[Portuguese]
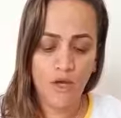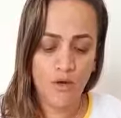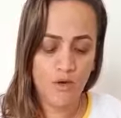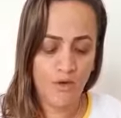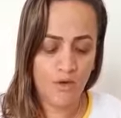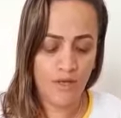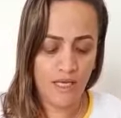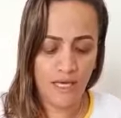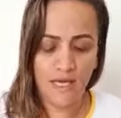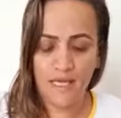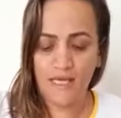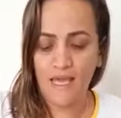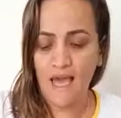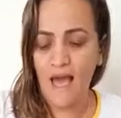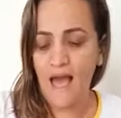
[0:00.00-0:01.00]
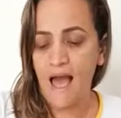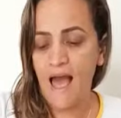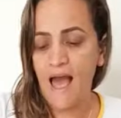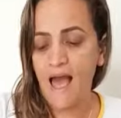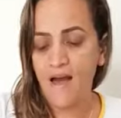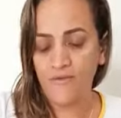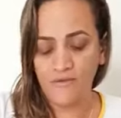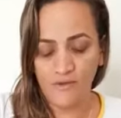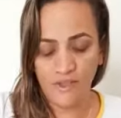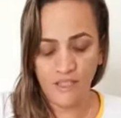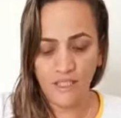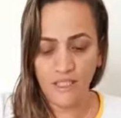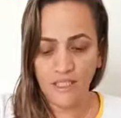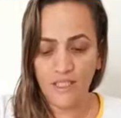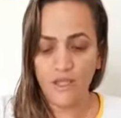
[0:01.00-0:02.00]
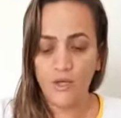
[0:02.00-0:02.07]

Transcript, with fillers: Coloquei aqui a árvore,